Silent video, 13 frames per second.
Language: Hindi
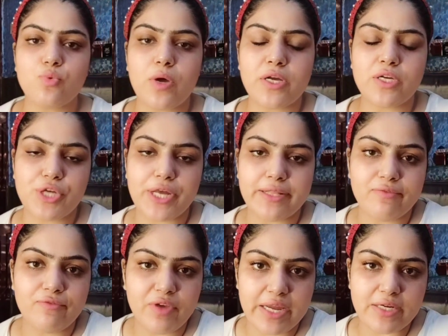हुआ कि शायद
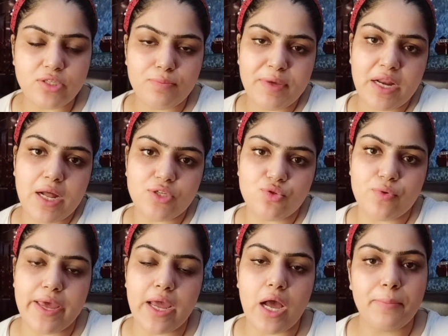वेट मेरा जो
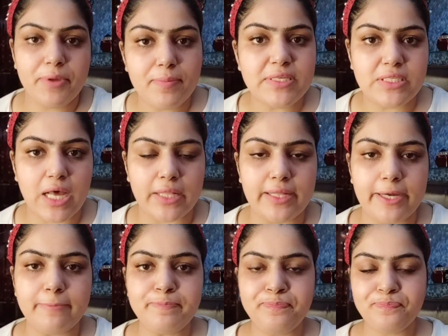है अभी भी ज़्यादा
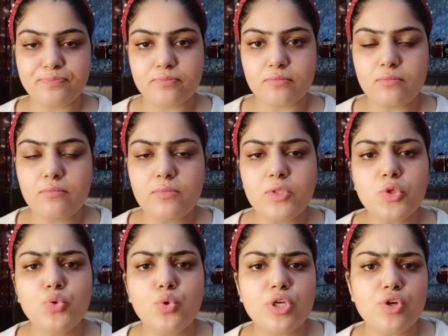है
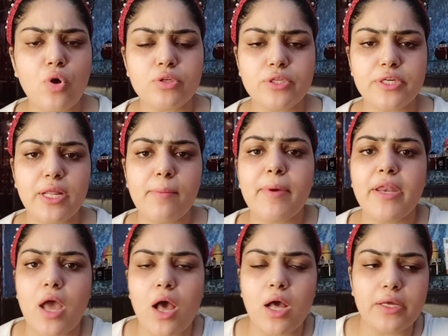क्योंकि डॉक्टर ने
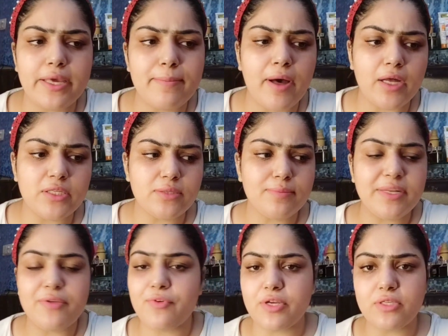मना के बाद जब
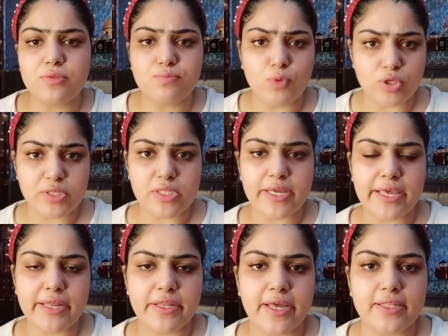मैंने वेट बहुत ज़्यादा
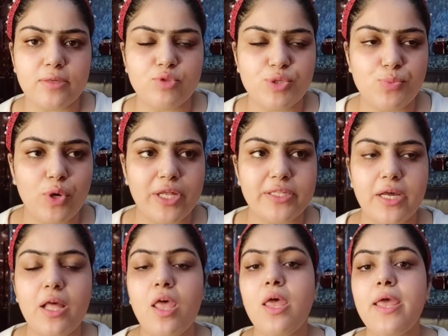गेन किया था मुझे बोला था
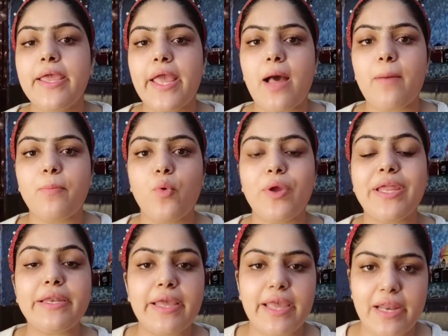कि आपको
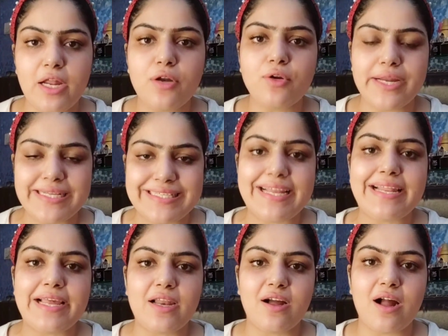इन्हेलर
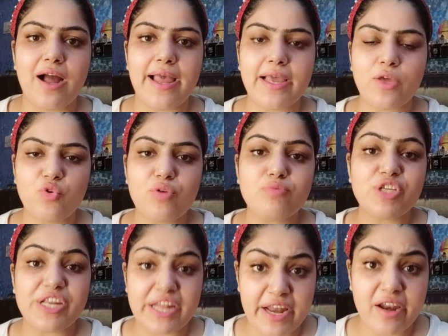इसीलिए लगा है क्योंकि
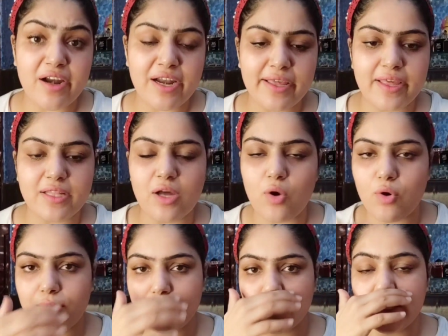मुझे इन्हेलर लग गया था
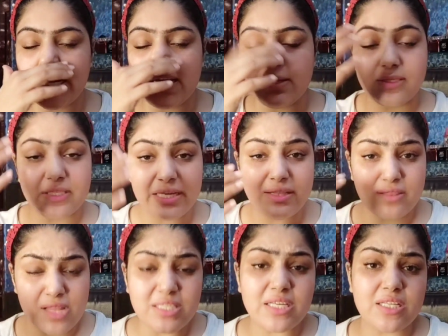और मुझे इसी
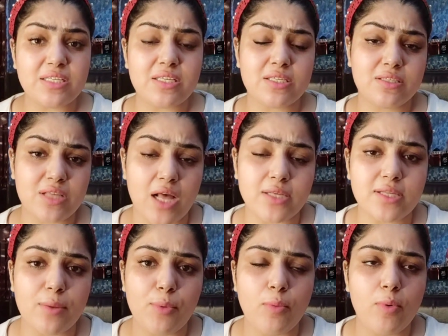इतना ज़्यादा सांस
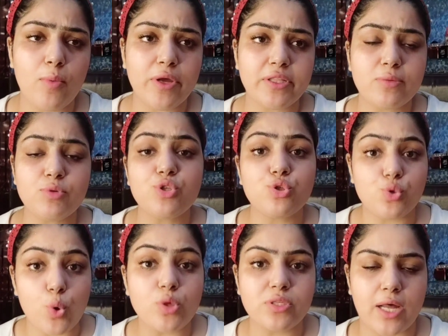का प्रॉब्लम हो गया था मुझे
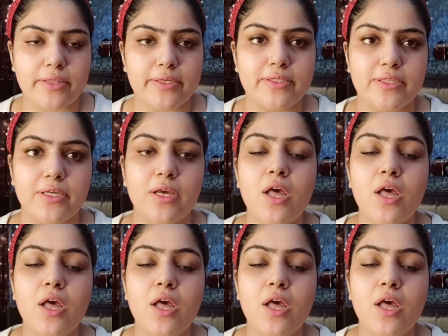स्ट्रोक्स आते थे